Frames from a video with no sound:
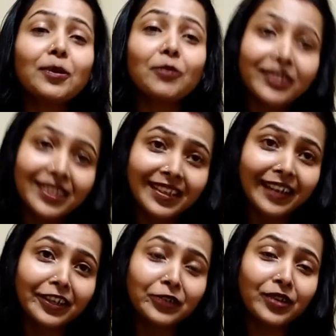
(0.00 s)
बहुत
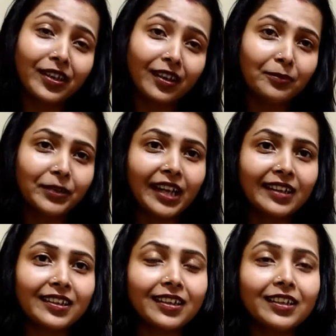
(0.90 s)
एक्साइटेड हुई केक
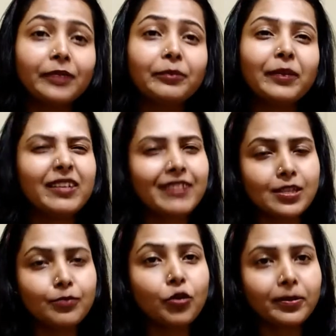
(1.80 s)
बनाने के लिए मैंने
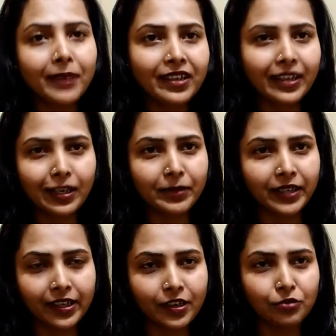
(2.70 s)
वैसे बहुत बार केक
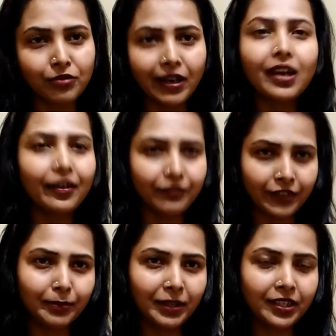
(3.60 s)
बनाया हुआ है
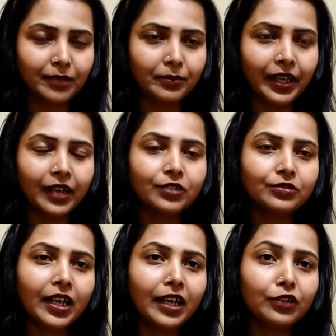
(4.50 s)
अवन में लेकिन बनाया
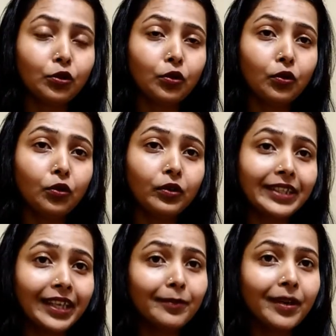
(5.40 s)
हुआ है तो
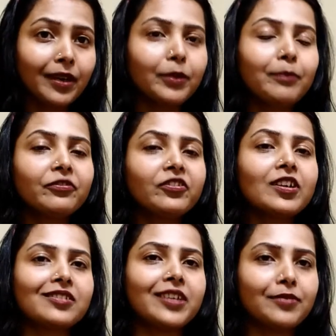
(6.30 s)
ये मैं अभी
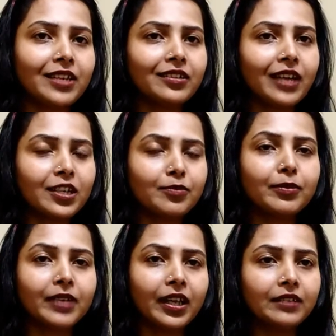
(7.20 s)
फर्स्ट टाइम शायद गैस पे
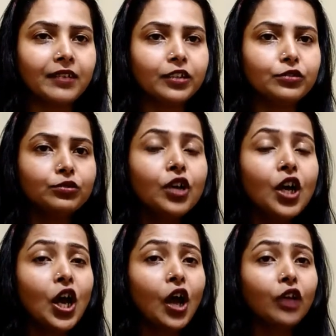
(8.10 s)
बनाने वाली हूँ
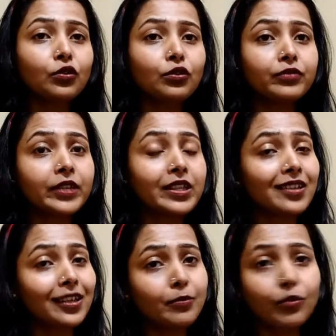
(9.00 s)
तो फिर
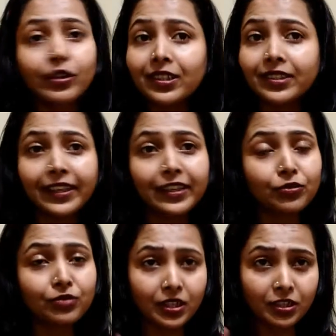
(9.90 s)
इसके लिए मैं बहुत एक्साइटेड हूँ